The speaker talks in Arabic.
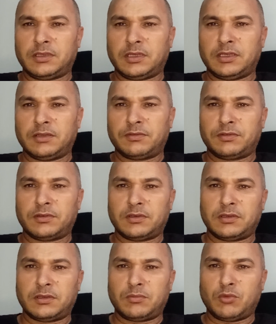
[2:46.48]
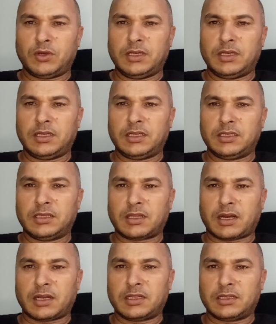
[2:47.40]
يعني في المحللين
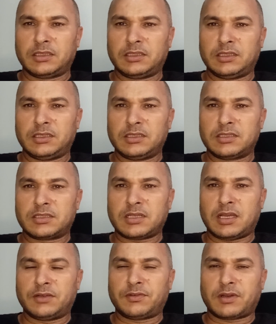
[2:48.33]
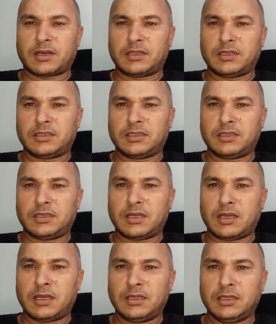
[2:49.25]
الرياضيين الصحافه
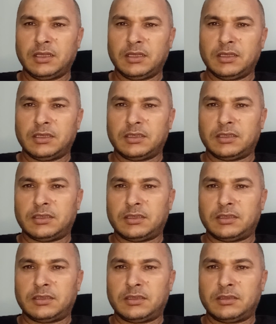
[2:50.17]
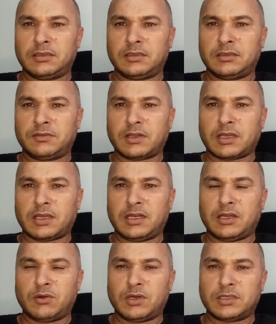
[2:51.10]
الرياضيه آه في
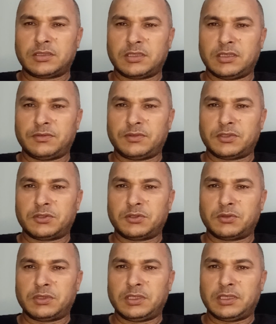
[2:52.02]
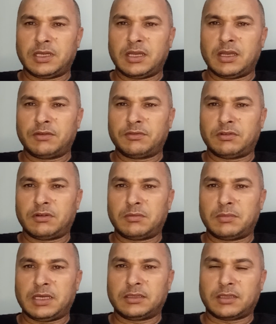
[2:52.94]
القنوات التلفزيونيه في
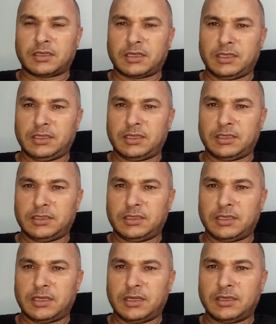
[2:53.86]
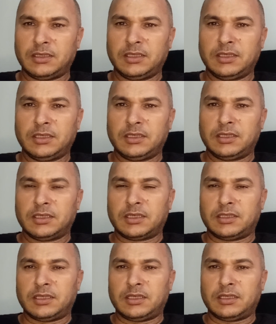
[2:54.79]
المحطات الاذاعيه
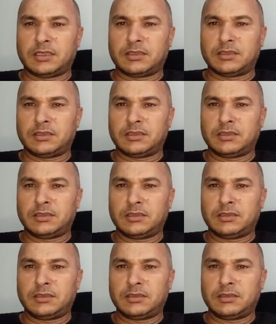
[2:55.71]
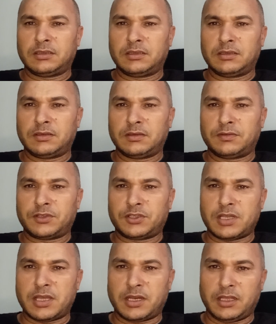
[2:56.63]
كذلك آه، في
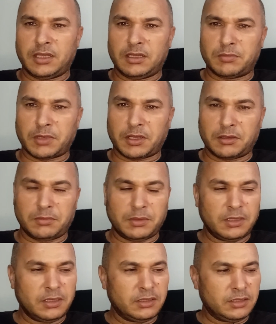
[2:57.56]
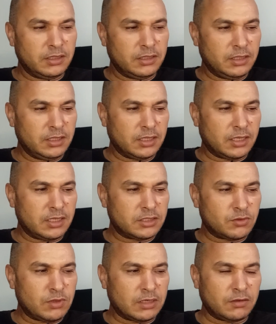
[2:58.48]
الشارع المغربي يعني
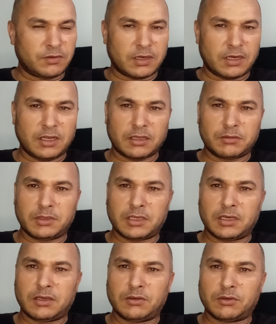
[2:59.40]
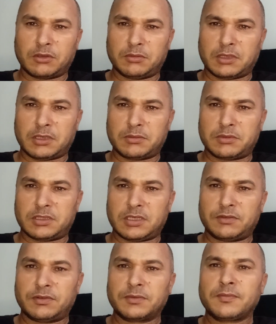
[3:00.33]
كانت واحد الفرحة كبيرة وكبيرة
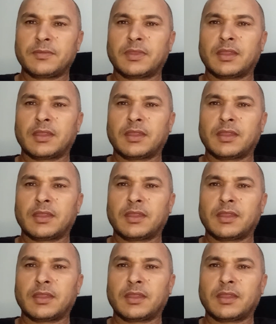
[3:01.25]
بزاف